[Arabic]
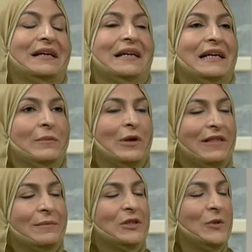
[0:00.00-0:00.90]
صباح
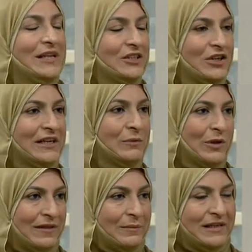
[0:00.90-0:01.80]
المنظمة الدولية هجرة هي
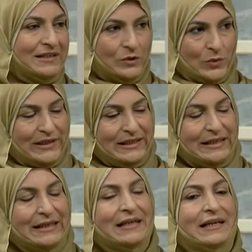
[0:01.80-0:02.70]
منظمة
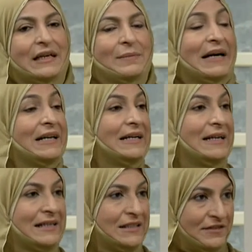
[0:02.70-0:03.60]
دولية مقرها
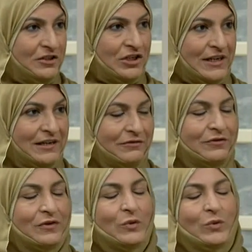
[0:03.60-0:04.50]
الرئيسي في
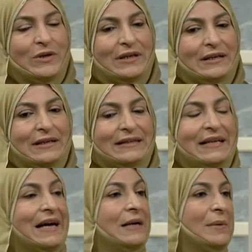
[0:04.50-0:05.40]
جنيف
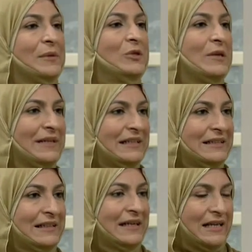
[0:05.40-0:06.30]
ولديها
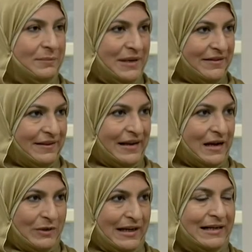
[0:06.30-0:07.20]
480 بعثة
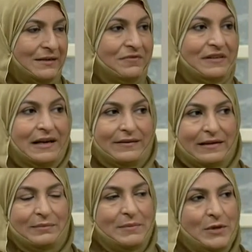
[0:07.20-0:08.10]
حول العالم في
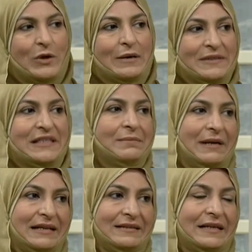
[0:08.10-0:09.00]
أكثر من 150
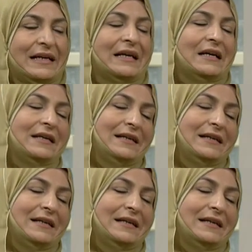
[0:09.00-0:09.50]
بلد تمام.